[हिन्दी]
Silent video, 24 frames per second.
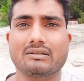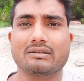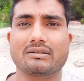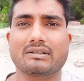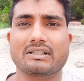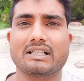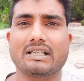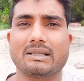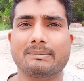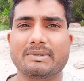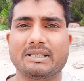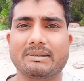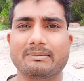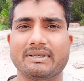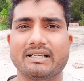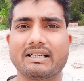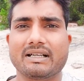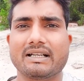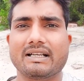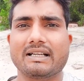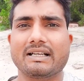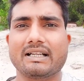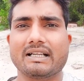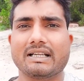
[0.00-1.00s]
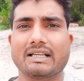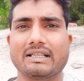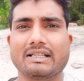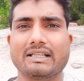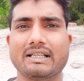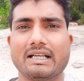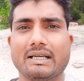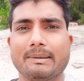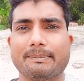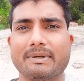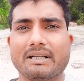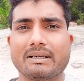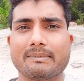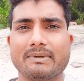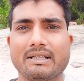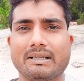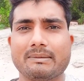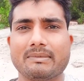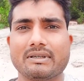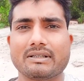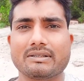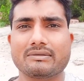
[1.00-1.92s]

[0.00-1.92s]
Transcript: और यहाँ पर मैं रहने के यहाँ पर मैं